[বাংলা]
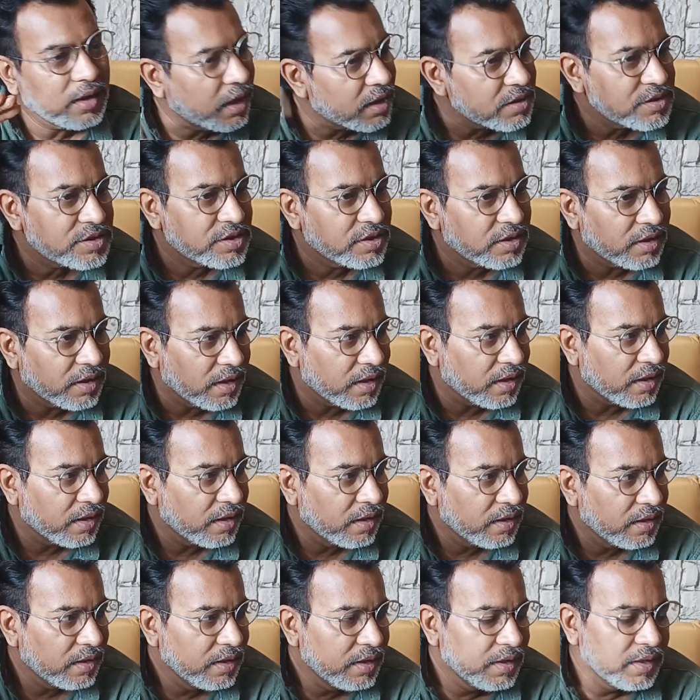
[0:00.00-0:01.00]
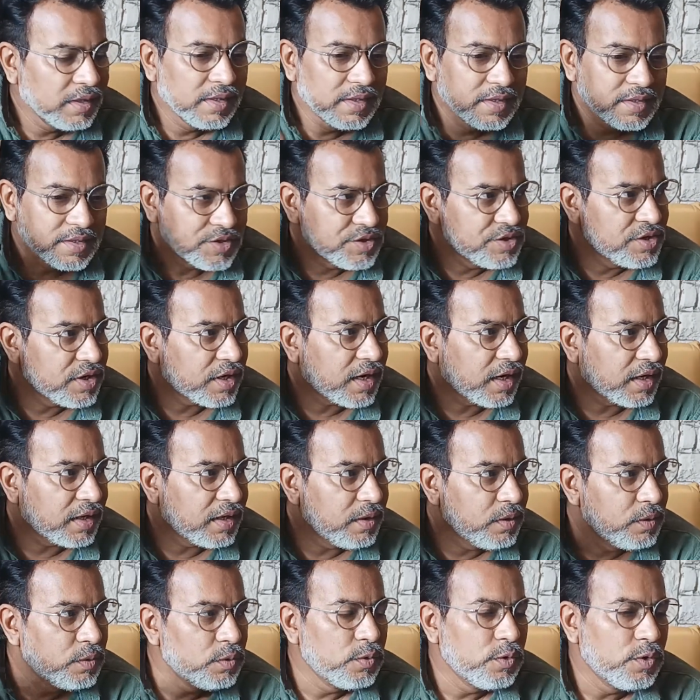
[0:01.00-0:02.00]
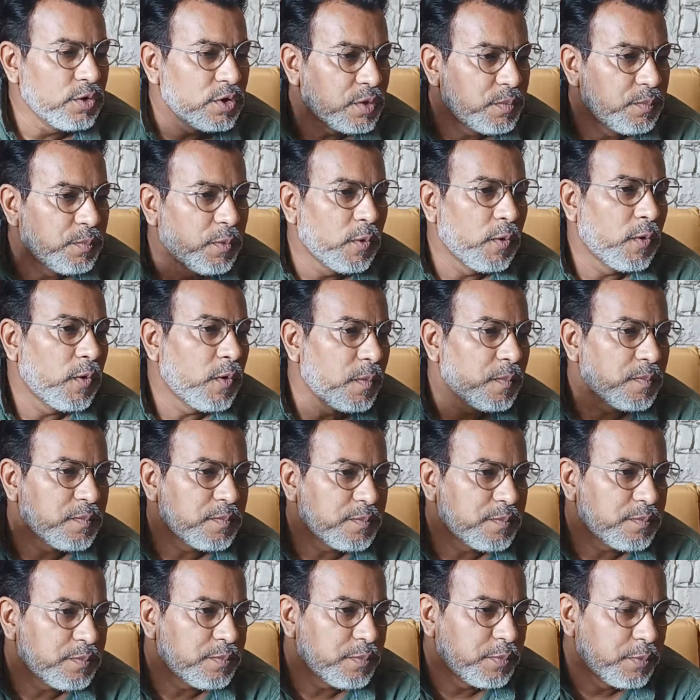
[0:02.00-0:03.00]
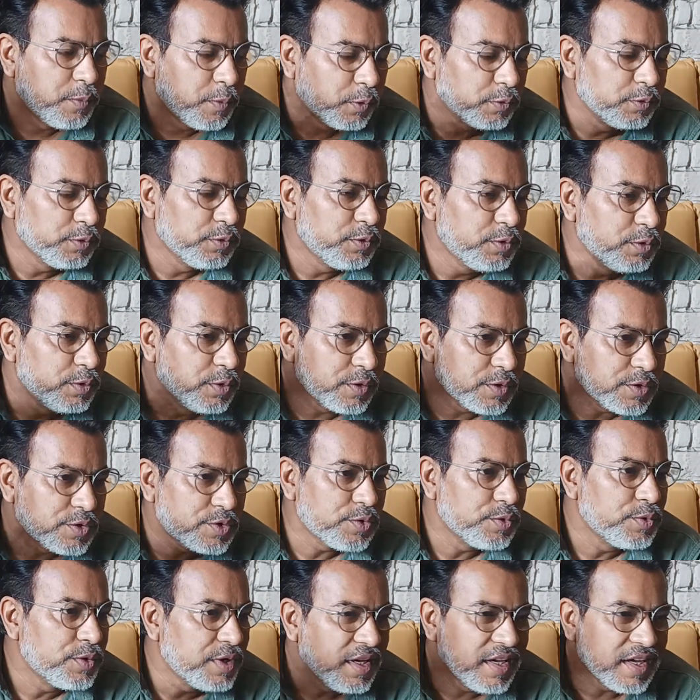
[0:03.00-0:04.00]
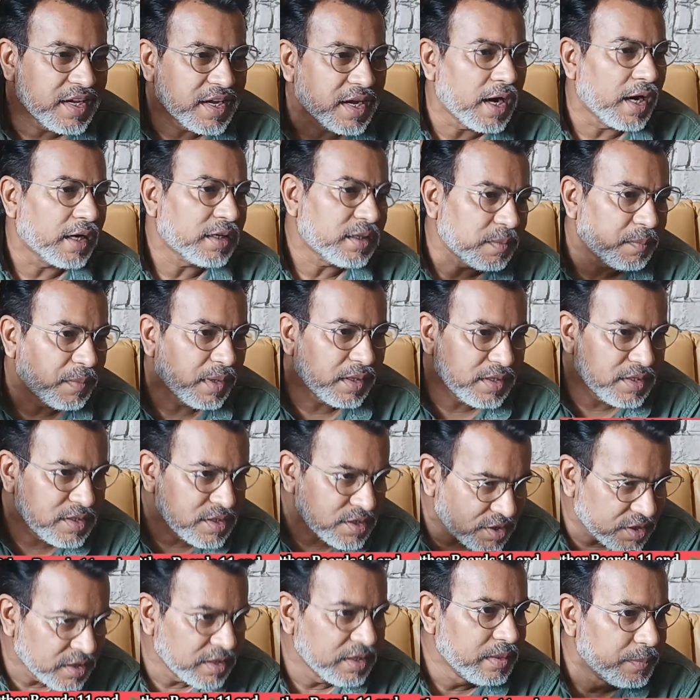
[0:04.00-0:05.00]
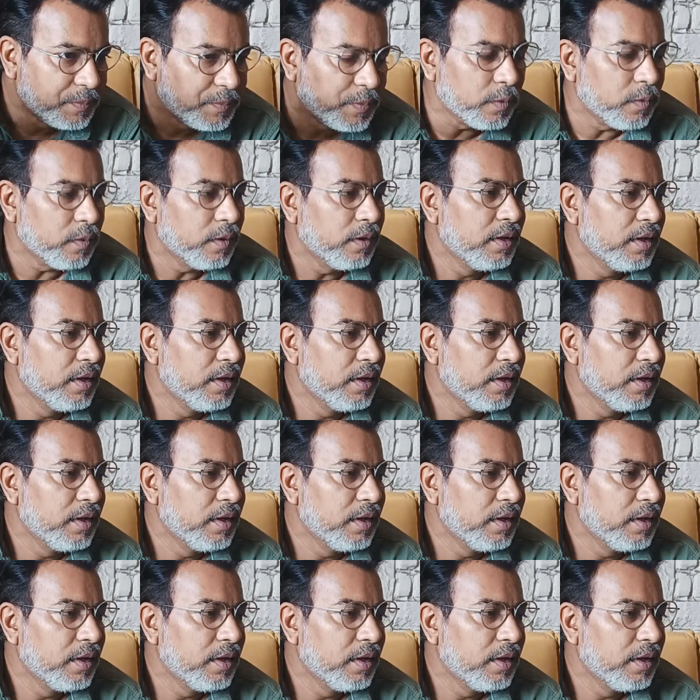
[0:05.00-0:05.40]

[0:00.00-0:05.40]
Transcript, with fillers: আসছে না যেখানে লুট বোম বন্দুক চুরি কাটমানি শিল্প